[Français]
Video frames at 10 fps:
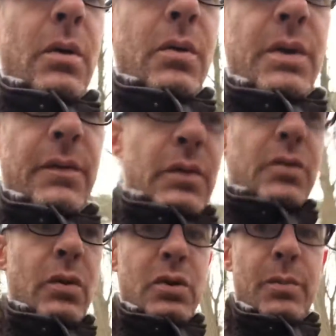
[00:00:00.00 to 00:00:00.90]
au niveau du
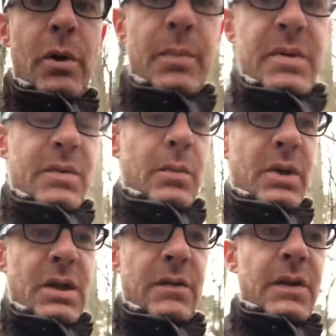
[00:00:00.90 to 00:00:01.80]
logement, parce que
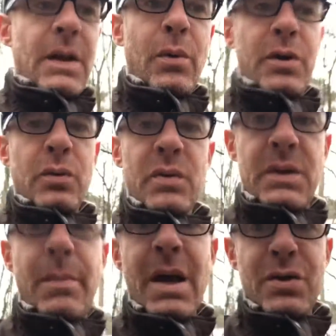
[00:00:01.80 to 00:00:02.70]
bien évidemment, il nous
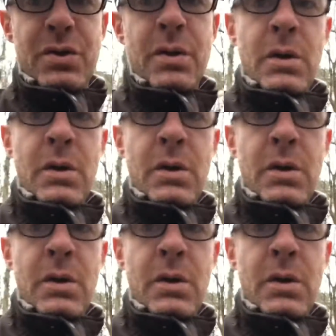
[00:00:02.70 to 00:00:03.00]
héberge